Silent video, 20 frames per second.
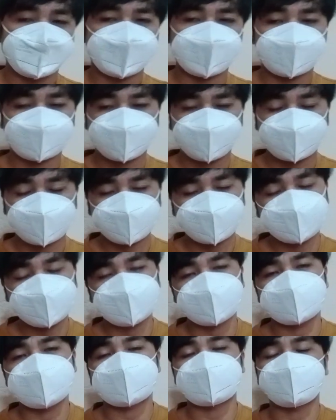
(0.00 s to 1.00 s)
Nah, teman-teman
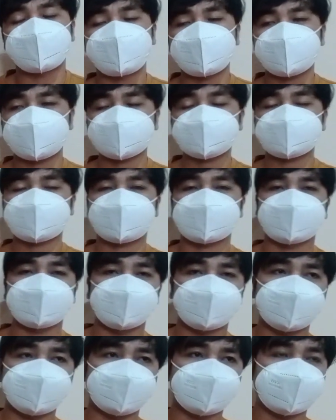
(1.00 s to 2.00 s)
yang kita bahas saat
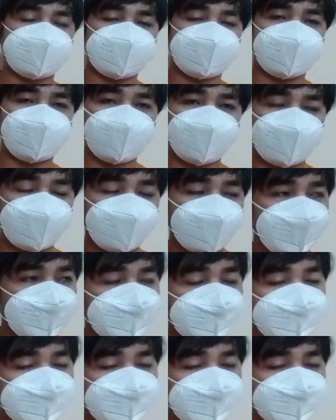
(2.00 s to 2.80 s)
ini yaitu